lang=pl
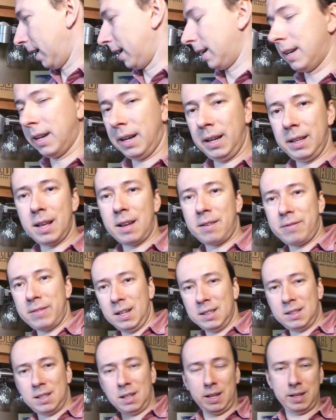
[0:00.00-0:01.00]
Greener
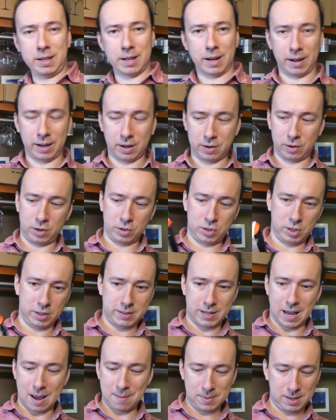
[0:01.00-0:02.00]
Weltliner, jego
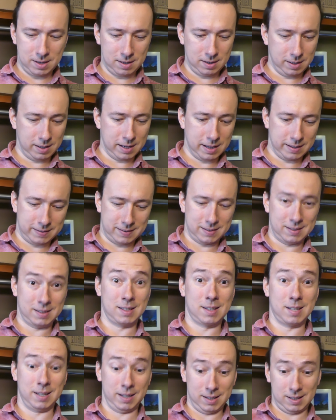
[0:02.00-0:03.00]
rodzicami jest
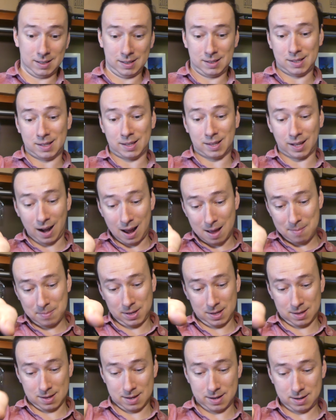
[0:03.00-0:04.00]
e,
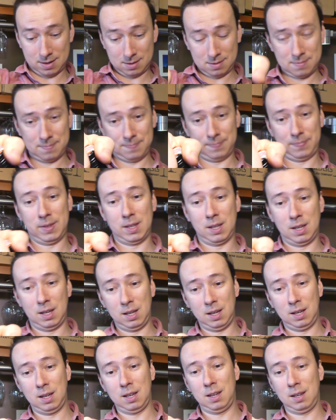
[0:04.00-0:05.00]
Traminer
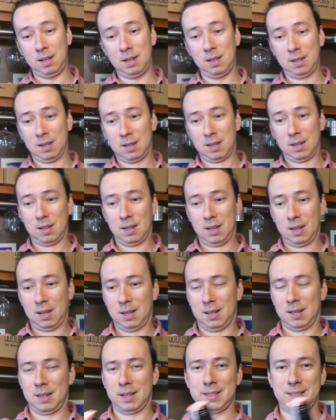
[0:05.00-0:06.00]
i
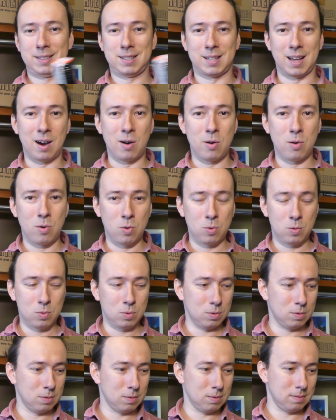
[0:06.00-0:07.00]

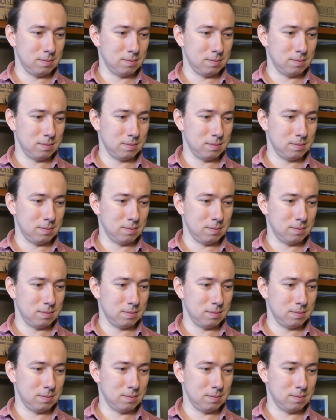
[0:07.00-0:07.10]
Saint